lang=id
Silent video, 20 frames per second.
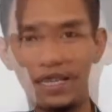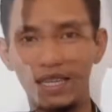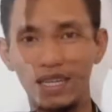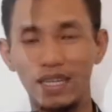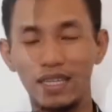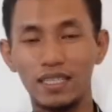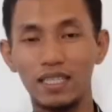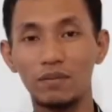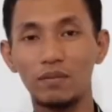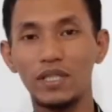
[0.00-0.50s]

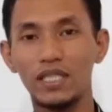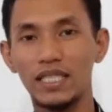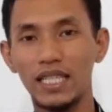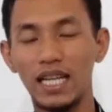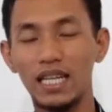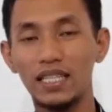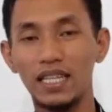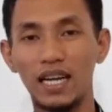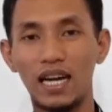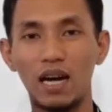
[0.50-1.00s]

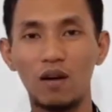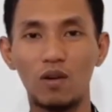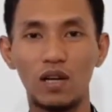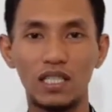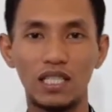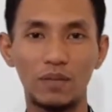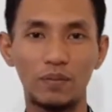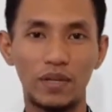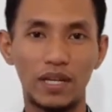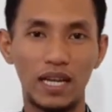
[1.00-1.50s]
Semisal yang
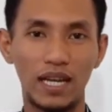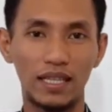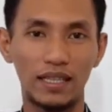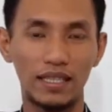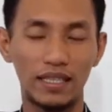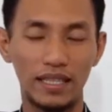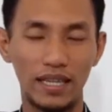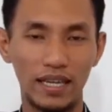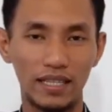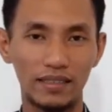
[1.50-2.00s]
awalnya
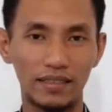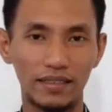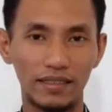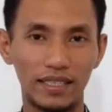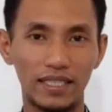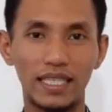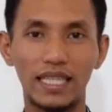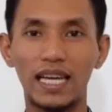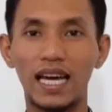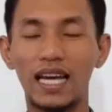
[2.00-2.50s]
perhatian
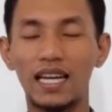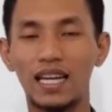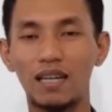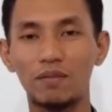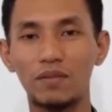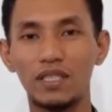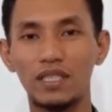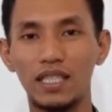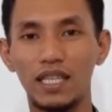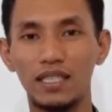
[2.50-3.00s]

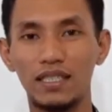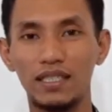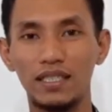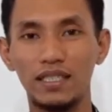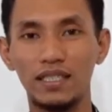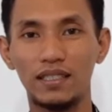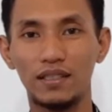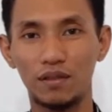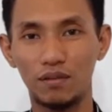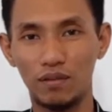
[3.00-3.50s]
sekarang menjadi
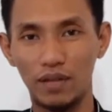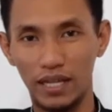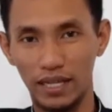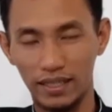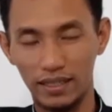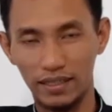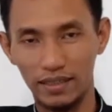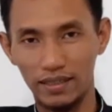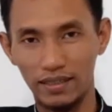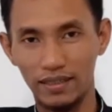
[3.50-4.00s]
cuek,
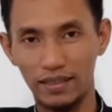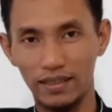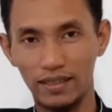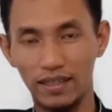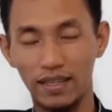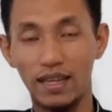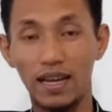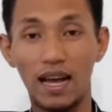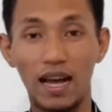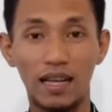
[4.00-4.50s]

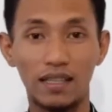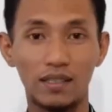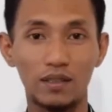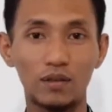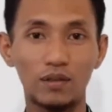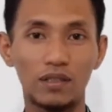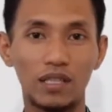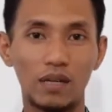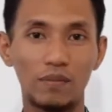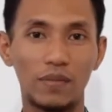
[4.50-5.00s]

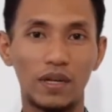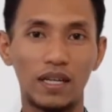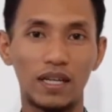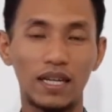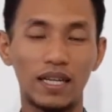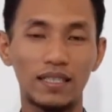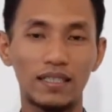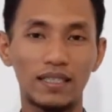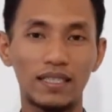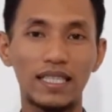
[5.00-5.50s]
acuh dan
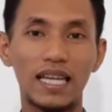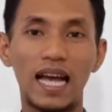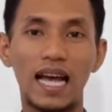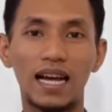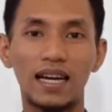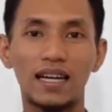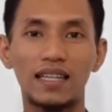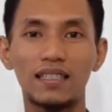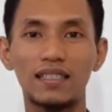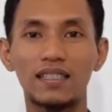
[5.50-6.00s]
bahkan
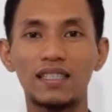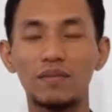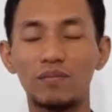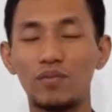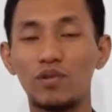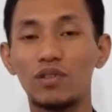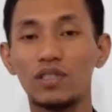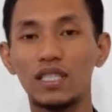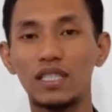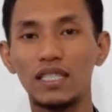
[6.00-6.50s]
seakan
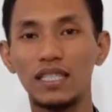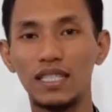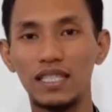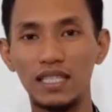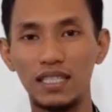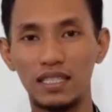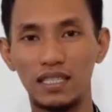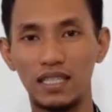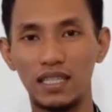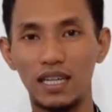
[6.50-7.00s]
sibuk
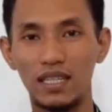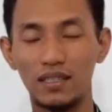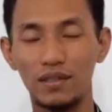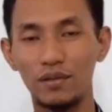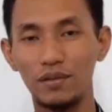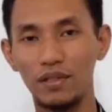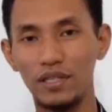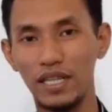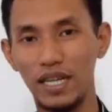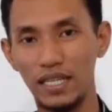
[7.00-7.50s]
sendiri dengan
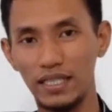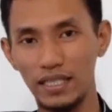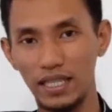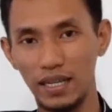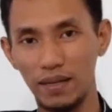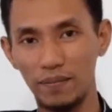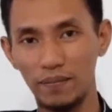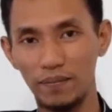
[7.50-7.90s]
dunianya.